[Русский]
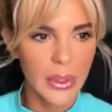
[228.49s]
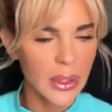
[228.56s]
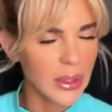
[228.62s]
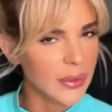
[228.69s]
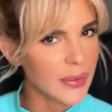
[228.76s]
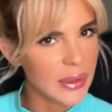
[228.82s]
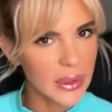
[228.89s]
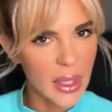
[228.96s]

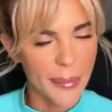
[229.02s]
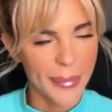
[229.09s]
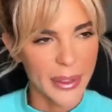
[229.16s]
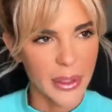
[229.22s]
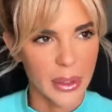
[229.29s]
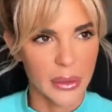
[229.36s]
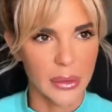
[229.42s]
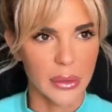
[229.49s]
Это всегда
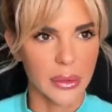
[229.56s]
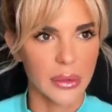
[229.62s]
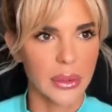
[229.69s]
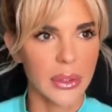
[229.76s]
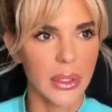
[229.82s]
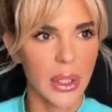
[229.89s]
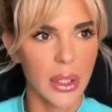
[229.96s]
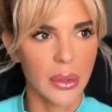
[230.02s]
понятно.
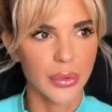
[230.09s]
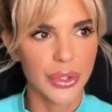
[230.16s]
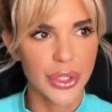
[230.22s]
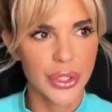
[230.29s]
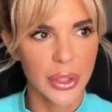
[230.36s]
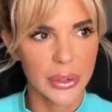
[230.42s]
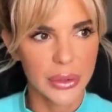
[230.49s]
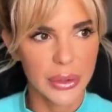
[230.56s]
Я
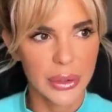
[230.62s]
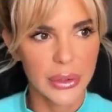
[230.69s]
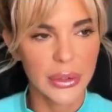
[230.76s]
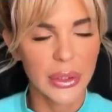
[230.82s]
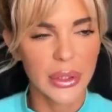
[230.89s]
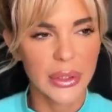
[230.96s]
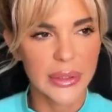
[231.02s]
очень открытая,